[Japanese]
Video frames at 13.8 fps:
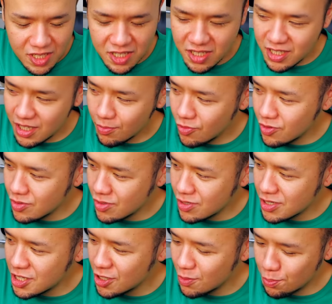シナモン
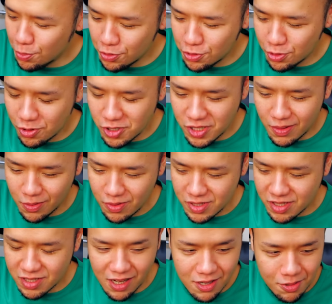好きな僕としてはこれ
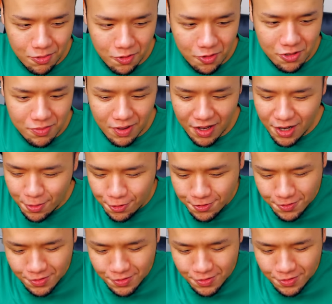最高にうまいかも。